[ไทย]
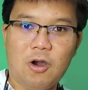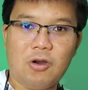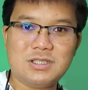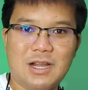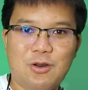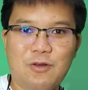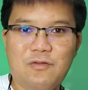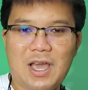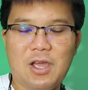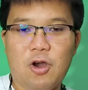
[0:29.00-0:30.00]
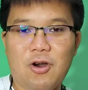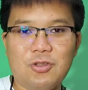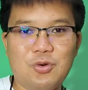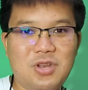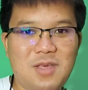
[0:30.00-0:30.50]
ออกจากรถไฟเหาะ
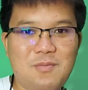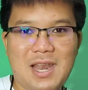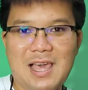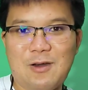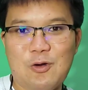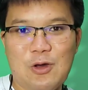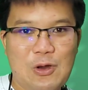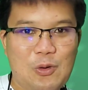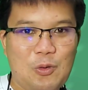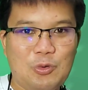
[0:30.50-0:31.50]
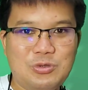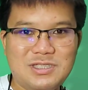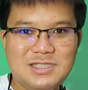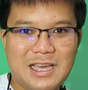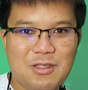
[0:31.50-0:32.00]
ตัวนี้ไปแล้วคุณ
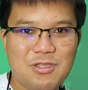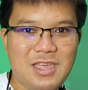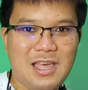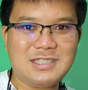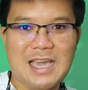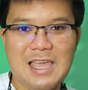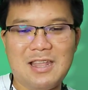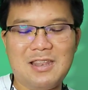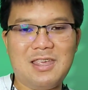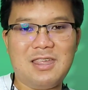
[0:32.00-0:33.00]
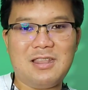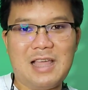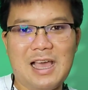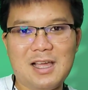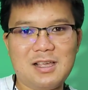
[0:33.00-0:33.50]
จะเสียใจทันที
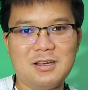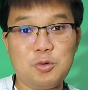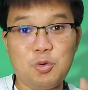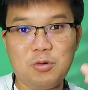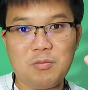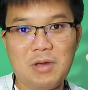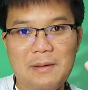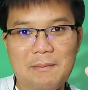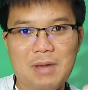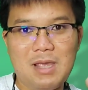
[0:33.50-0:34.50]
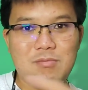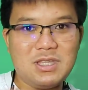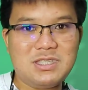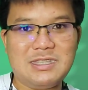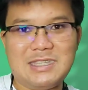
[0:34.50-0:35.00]
ถ้าเกิดคุณไม่
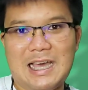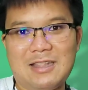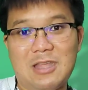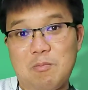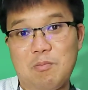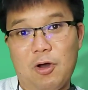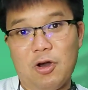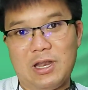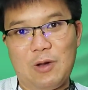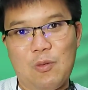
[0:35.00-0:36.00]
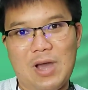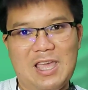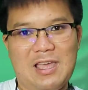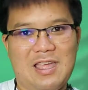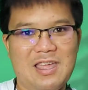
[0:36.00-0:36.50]
มีชินจาติดพอร์ตเอาไว้
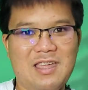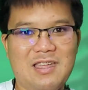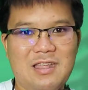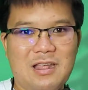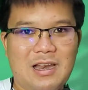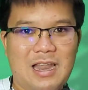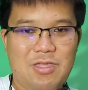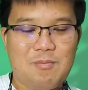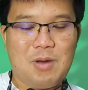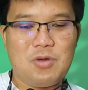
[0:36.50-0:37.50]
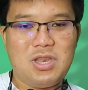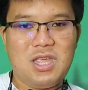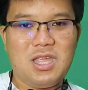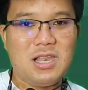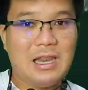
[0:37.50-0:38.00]
และสำหรับวันนี้